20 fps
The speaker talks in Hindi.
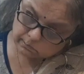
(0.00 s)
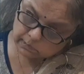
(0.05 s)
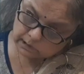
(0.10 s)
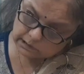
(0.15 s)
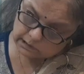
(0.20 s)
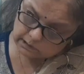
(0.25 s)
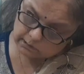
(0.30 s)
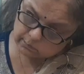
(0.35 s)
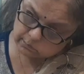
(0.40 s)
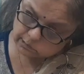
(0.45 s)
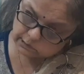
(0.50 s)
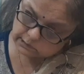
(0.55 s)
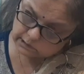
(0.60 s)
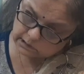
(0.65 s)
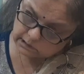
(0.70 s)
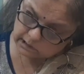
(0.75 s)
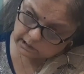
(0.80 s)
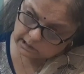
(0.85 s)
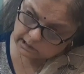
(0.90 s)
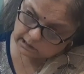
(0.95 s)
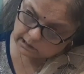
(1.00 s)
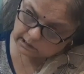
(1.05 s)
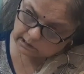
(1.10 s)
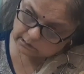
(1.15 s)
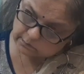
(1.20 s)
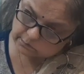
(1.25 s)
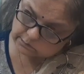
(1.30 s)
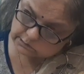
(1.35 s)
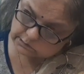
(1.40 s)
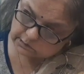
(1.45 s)
मलिन भोजन करेंगी
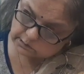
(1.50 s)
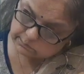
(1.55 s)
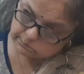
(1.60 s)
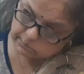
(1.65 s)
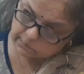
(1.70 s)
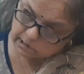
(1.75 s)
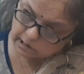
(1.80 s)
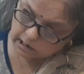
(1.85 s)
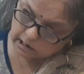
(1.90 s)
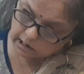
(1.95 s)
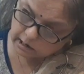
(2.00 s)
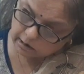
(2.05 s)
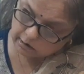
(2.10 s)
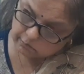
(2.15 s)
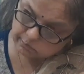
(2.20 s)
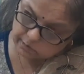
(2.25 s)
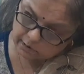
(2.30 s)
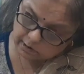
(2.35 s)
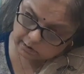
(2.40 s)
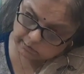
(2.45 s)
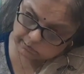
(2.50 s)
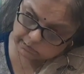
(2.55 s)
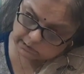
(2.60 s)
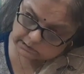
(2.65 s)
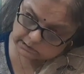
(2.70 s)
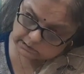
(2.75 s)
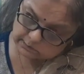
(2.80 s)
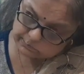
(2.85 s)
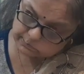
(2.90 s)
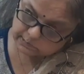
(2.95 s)
कुछ हाव भाव में
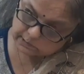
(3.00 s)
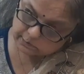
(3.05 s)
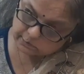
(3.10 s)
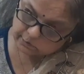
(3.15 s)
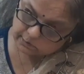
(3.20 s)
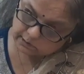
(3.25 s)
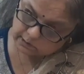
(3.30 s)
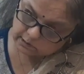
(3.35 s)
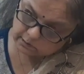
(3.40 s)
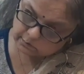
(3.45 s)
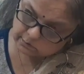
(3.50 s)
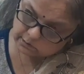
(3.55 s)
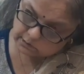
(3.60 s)
तत्पर होंगी